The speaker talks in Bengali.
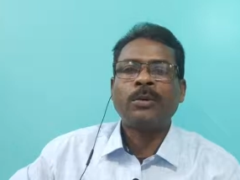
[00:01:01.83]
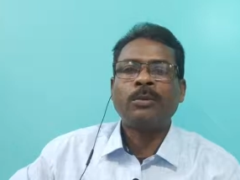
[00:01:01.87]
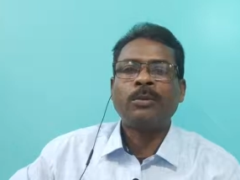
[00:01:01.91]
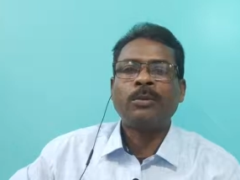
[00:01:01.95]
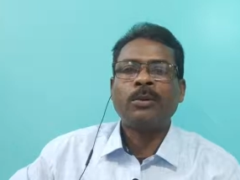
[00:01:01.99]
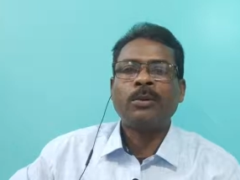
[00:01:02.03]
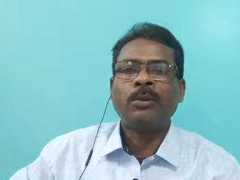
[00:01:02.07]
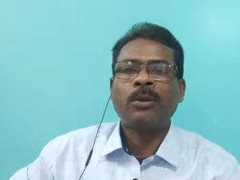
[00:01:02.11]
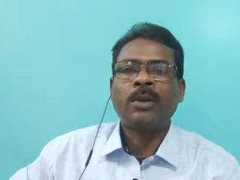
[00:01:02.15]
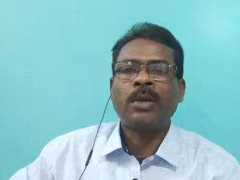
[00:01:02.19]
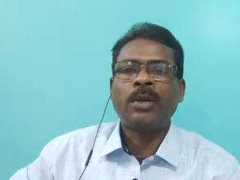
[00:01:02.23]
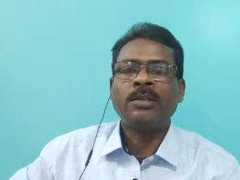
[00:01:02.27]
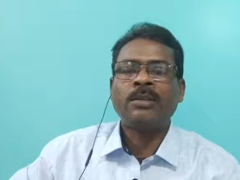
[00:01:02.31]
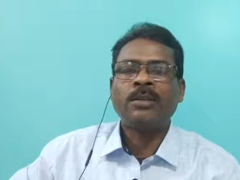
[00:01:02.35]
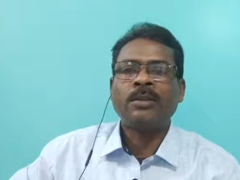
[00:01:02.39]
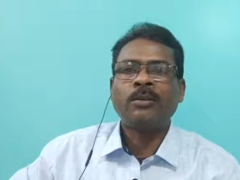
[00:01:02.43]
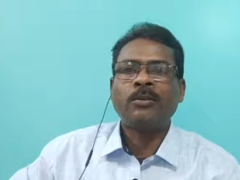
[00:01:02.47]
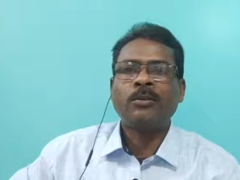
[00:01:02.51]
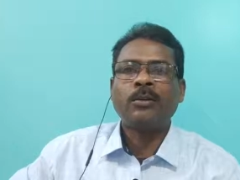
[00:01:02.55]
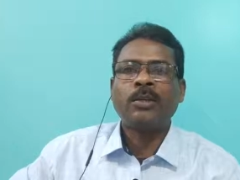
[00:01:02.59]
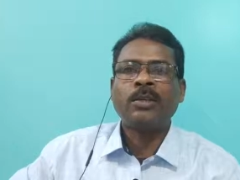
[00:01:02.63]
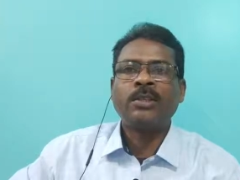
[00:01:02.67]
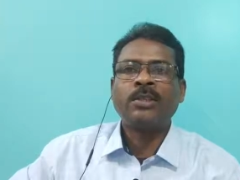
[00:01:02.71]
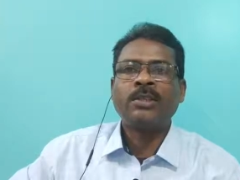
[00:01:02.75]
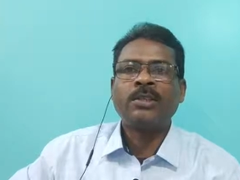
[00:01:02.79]
বিভিন্ন রাজ্যে
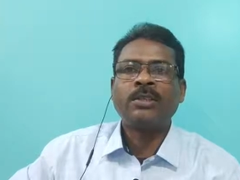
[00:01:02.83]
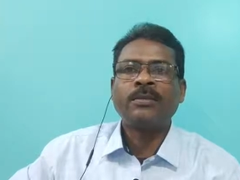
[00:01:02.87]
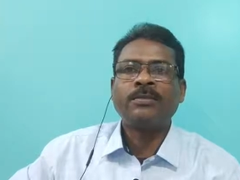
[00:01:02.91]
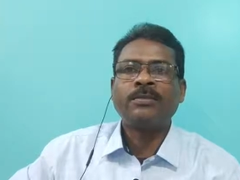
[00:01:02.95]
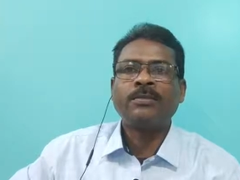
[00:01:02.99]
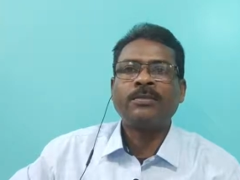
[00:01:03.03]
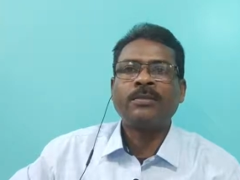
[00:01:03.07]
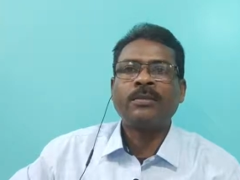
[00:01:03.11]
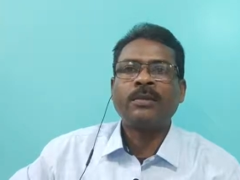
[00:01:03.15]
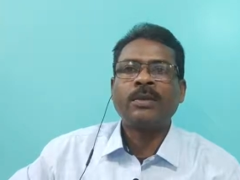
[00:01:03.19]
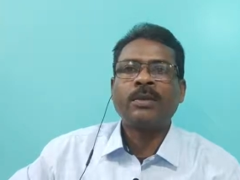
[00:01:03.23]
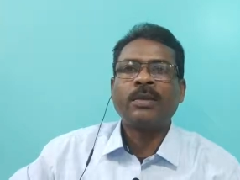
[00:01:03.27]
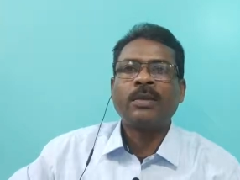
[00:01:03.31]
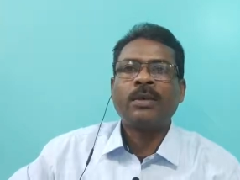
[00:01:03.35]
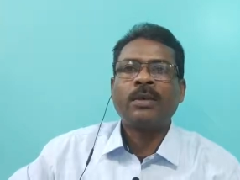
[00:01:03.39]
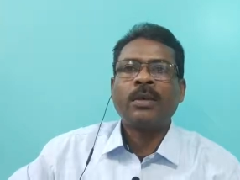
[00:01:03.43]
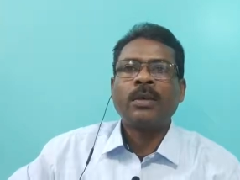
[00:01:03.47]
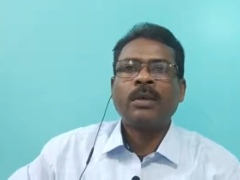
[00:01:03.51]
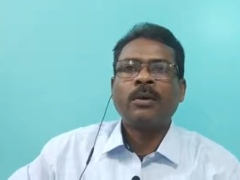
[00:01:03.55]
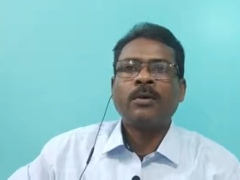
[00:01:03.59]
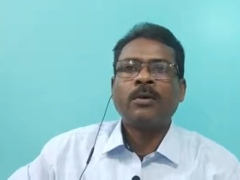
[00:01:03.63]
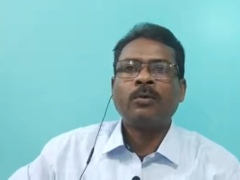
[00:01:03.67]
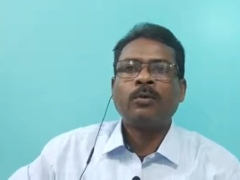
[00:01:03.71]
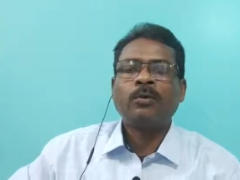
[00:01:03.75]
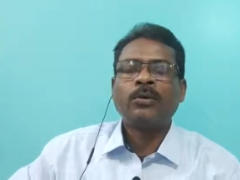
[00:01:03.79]
ঘুরেছি
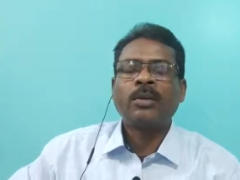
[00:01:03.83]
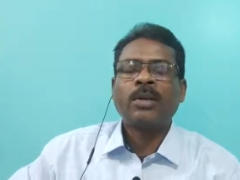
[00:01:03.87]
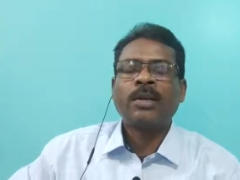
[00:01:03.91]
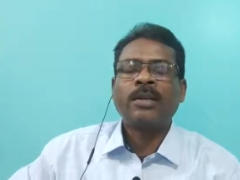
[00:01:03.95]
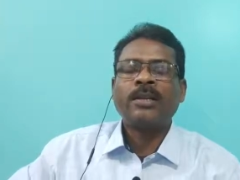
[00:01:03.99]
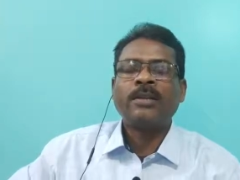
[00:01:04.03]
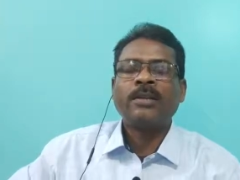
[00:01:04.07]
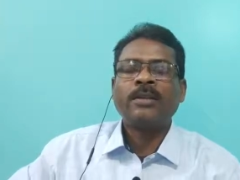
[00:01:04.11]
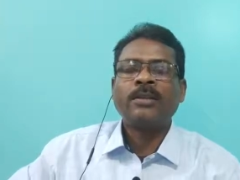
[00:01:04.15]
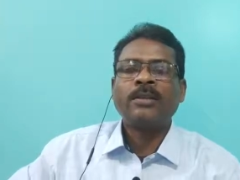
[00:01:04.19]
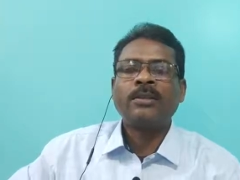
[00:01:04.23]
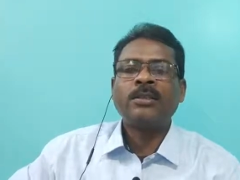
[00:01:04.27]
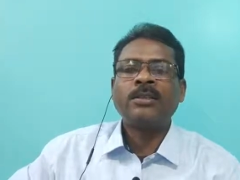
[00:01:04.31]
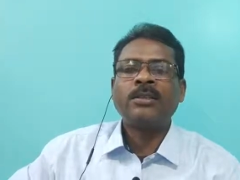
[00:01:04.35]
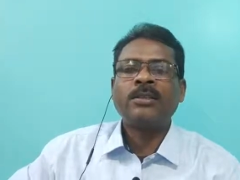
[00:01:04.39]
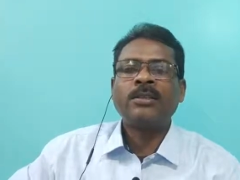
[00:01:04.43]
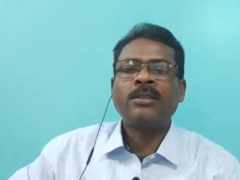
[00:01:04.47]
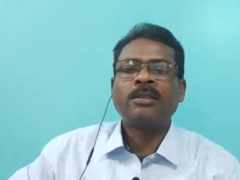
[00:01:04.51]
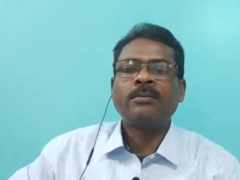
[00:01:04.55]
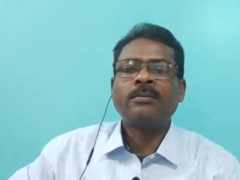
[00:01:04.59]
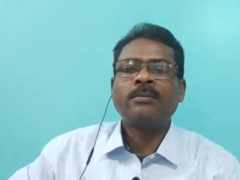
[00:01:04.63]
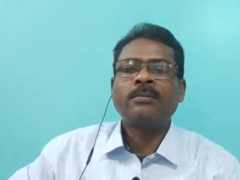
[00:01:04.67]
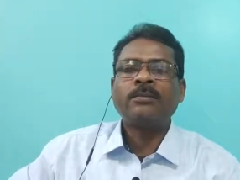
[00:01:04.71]
গুজরাটে গিয়েছি